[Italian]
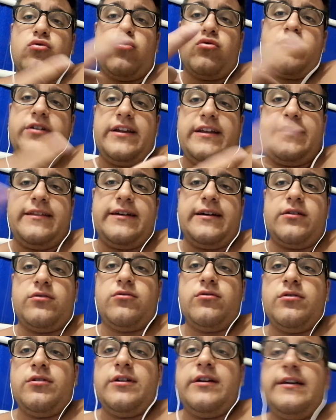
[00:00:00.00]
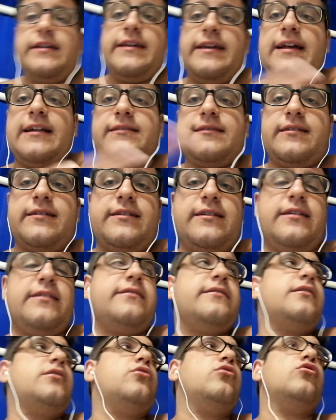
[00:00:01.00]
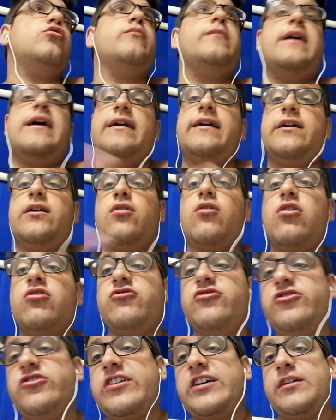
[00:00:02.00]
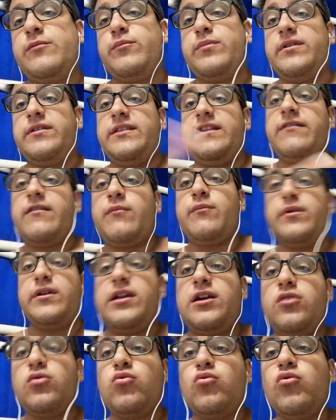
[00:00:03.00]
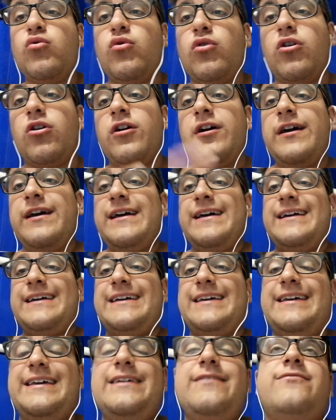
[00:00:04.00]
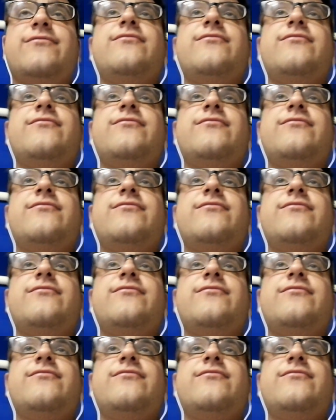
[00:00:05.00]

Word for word: loro criticano gli altri criticano come anche oggi c'è chi prendeva per il culo chi